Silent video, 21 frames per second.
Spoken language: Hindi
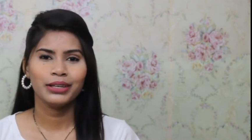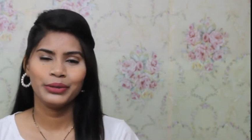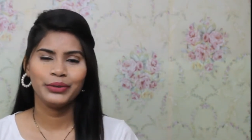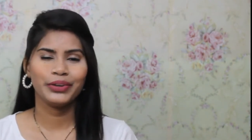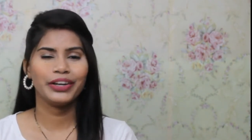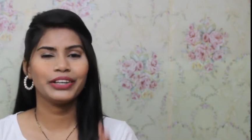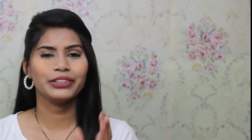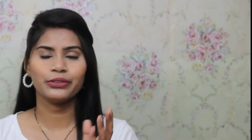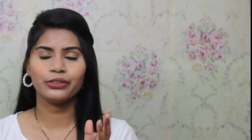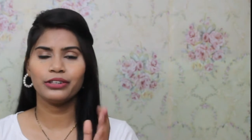
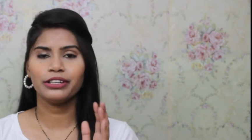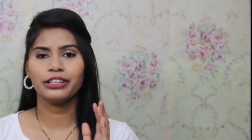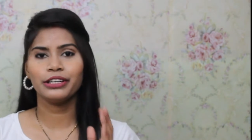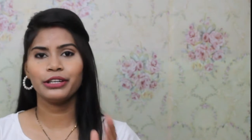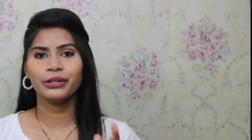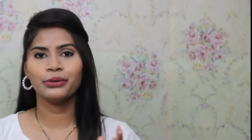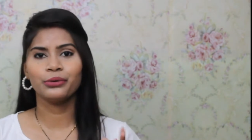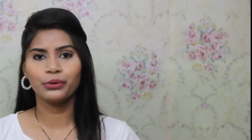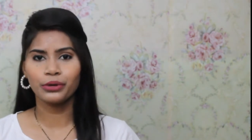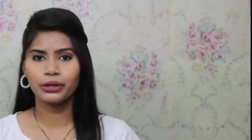बिकॉज
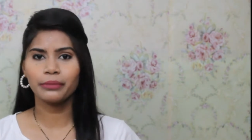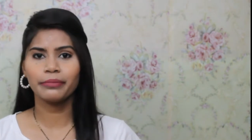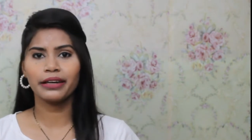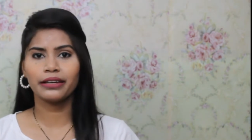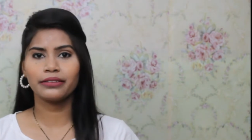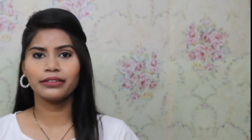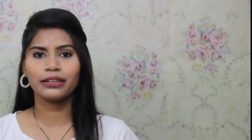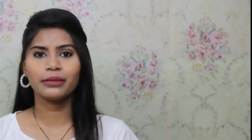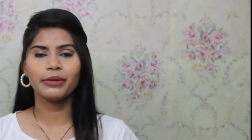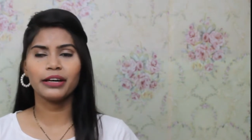ऑलरेडी नो कि मैं
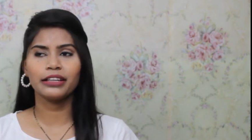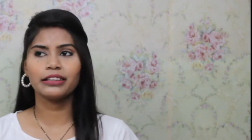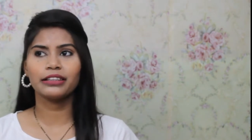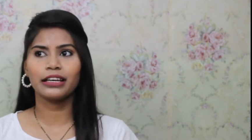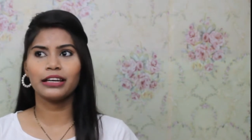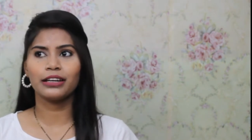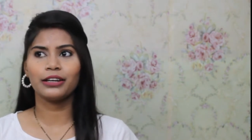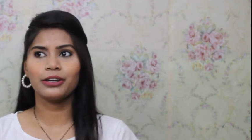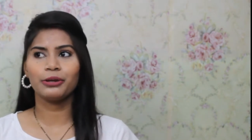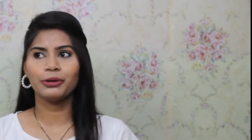किसकी बात
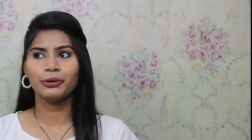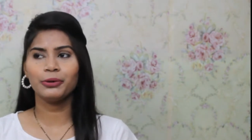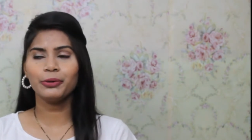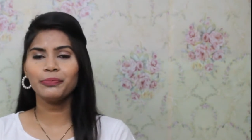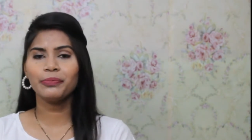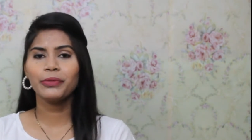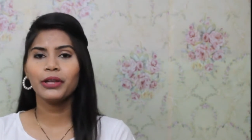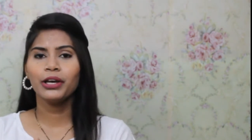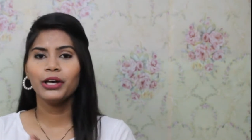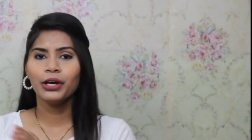कर रही हूँ